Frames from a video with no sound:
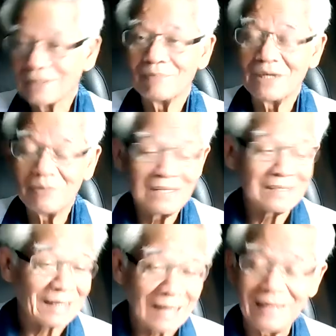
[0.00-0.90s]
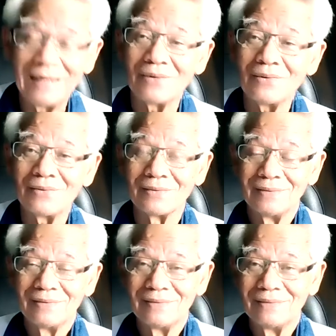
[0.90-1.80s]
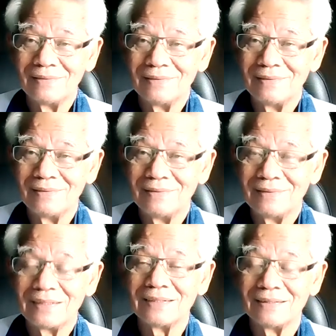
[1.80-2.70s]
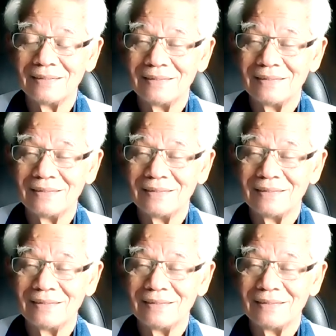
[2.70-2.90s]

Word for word: องทำไมไม่จัดการแล้ว เออ